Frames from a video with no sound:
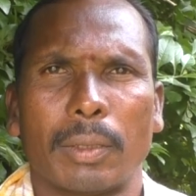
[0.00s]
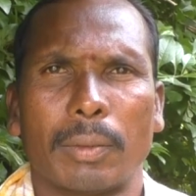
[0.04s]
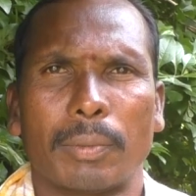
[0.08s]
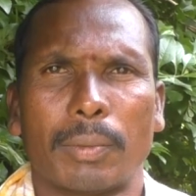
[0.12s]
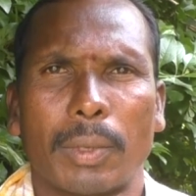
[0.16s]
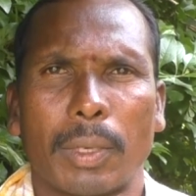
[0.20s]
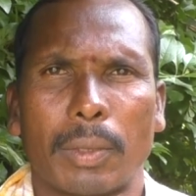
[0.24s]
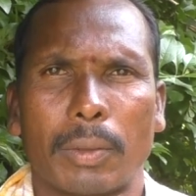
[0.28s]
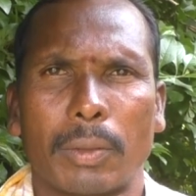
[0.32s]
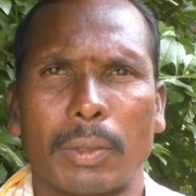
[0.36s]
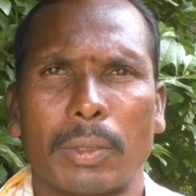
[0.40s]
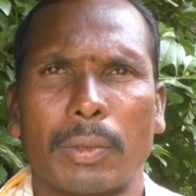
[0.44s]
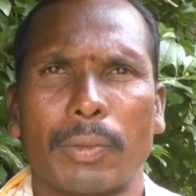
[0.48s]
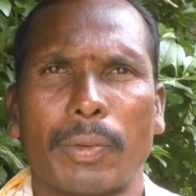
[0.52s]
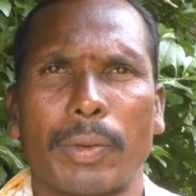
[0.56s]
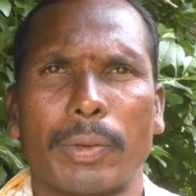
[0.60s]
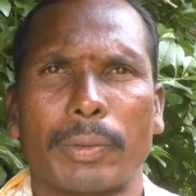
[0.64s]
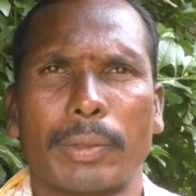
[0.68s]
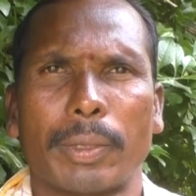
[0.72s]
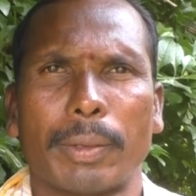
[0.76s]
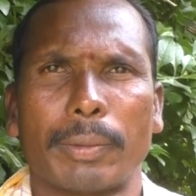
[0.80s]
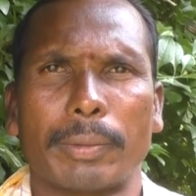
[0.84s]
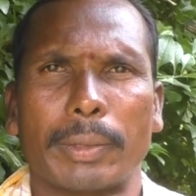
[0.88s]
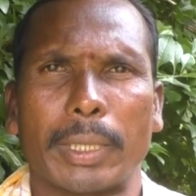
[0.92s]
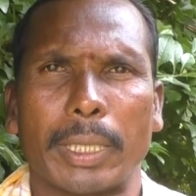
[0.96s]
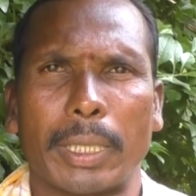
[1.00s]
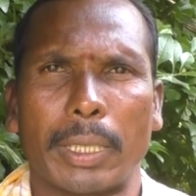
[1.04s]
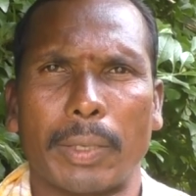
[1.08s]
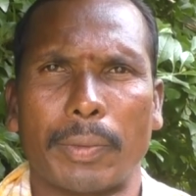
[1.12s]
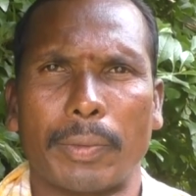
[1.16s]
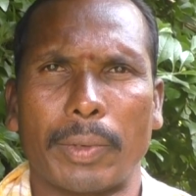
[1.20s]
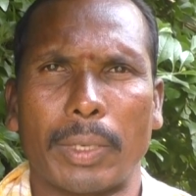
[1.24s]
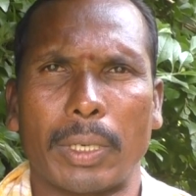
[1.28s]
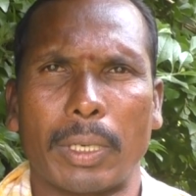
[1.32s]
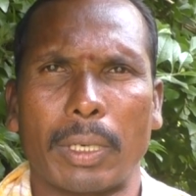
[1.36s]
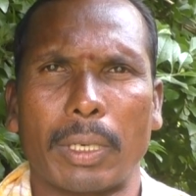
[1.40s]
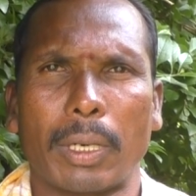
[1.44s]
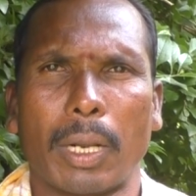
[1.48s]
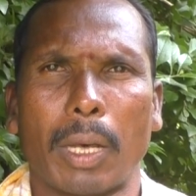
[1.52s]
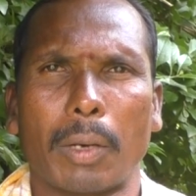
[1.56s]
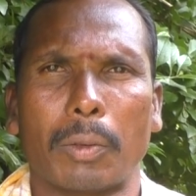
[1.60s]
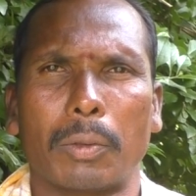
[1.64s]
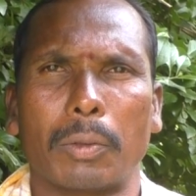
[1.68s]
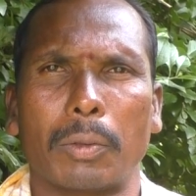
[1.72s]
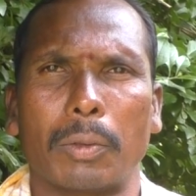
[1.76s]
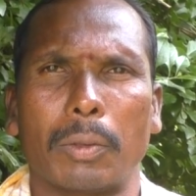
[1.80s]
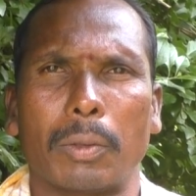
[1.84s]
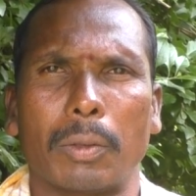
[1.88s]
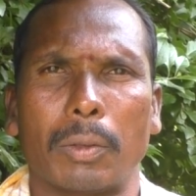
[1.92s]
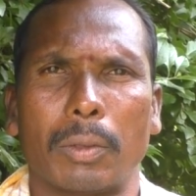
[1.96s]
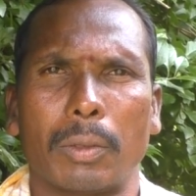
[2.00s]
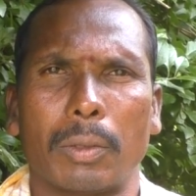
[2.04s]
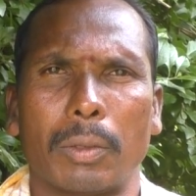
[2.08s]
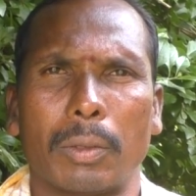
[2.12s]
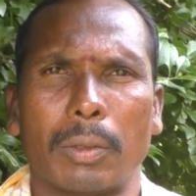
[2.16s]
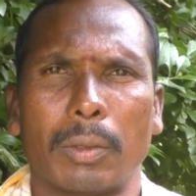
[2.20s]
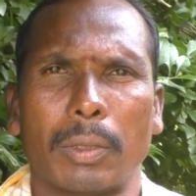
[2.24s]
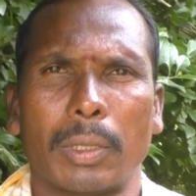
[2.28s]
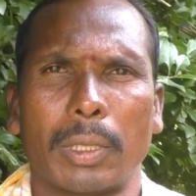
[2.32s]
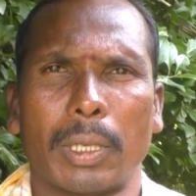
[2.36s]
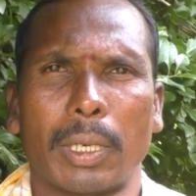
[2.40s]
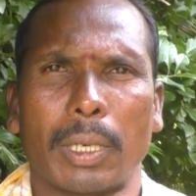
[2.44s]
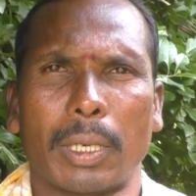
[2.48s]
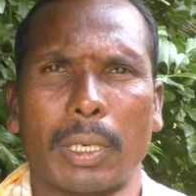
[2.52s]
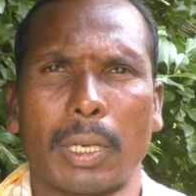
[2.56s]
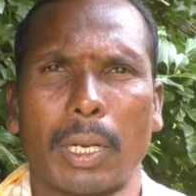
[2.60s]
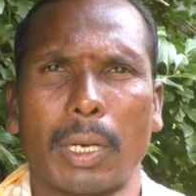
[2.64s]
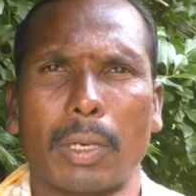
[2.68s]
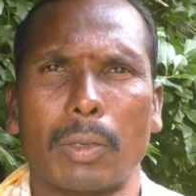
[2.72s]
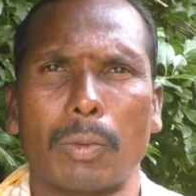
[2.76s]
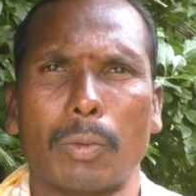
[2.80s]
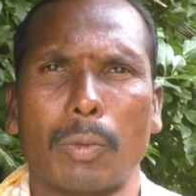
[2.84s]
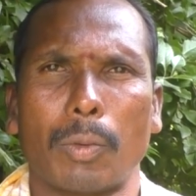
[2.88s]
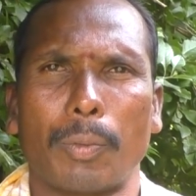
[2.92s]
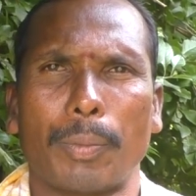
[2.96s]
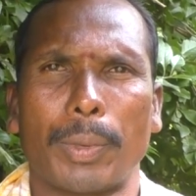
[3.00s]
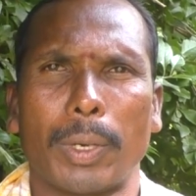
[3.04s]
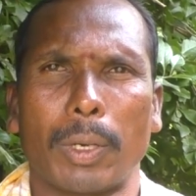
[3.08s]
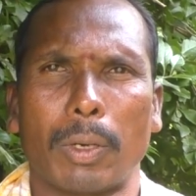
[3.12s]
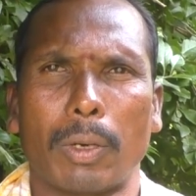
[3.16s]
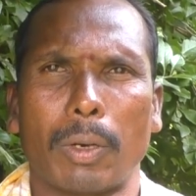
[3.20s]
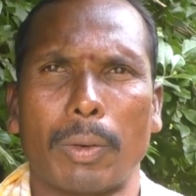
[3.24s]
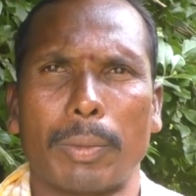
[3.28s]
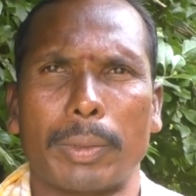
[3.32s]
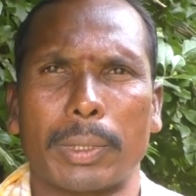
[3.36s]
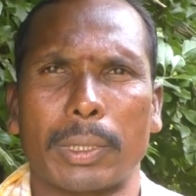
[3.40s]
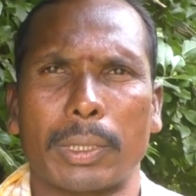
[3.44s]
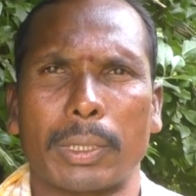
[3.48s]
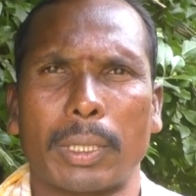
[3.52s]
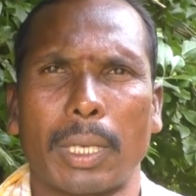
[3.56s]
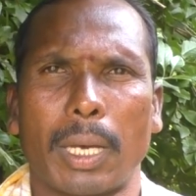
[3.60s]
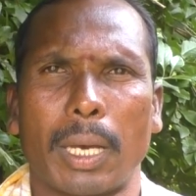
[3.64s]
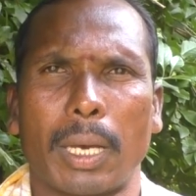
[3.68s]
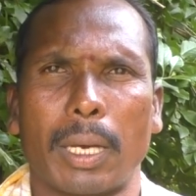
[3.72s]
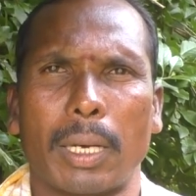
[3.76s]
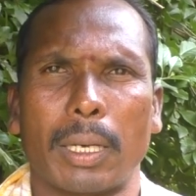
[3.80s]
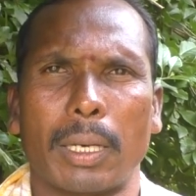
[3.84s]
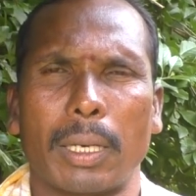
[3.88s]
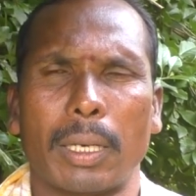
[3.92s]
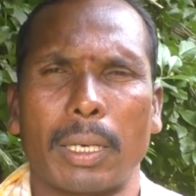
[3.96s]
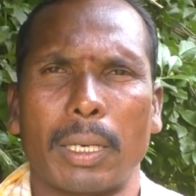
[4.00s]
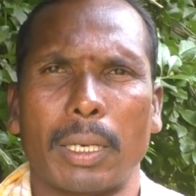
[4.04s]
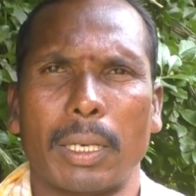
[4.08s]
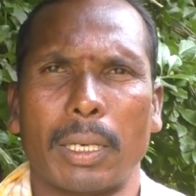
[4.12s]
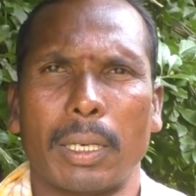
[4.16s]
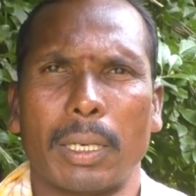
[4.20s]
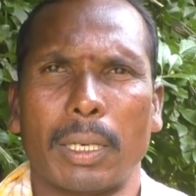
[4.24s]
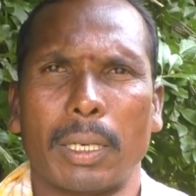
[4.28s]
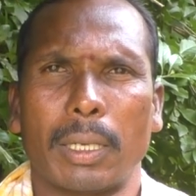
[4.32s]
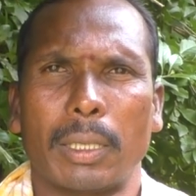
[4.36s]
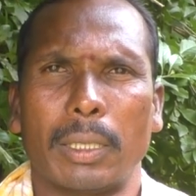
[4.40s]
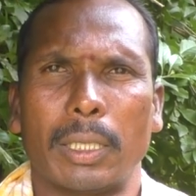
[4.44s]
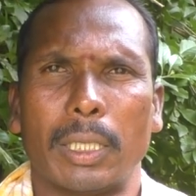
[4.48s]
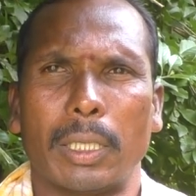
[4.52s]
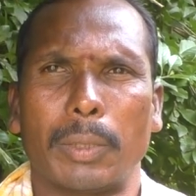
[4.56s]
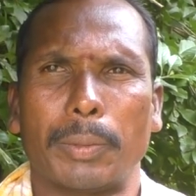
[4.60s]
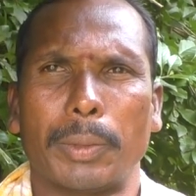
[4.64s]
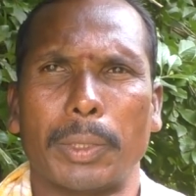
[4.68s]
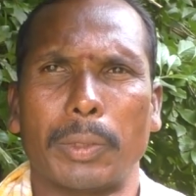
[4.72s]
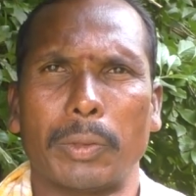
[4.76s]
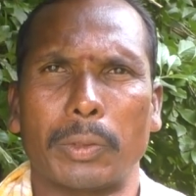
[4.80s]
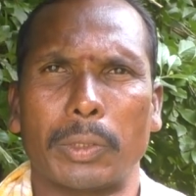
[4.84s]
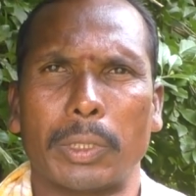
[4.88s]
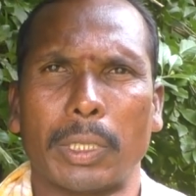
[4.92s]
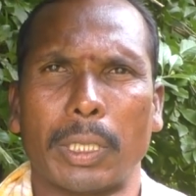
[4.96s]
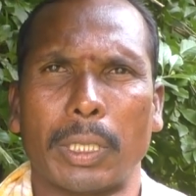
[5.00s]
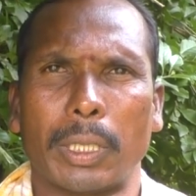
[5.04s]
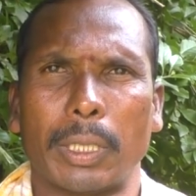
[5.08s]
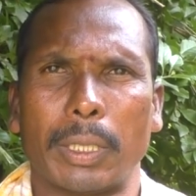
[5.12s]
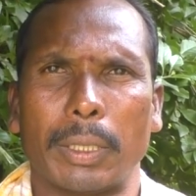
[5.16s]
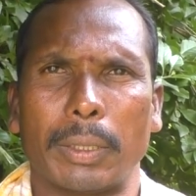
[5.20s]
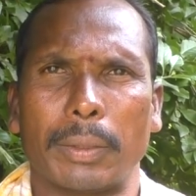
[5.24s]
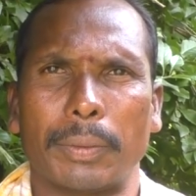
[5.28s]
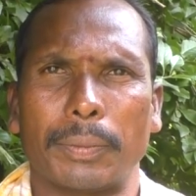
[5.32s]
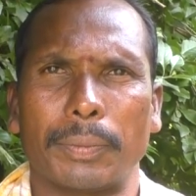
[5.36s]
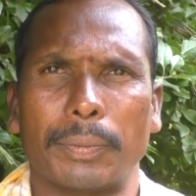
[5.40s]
ప్రకృతి వ్యవసాయం చేయడం వలన నాకు ఎకరాకు ముప్పై ఒక్క వస్త దిగుబడి వచ్చినది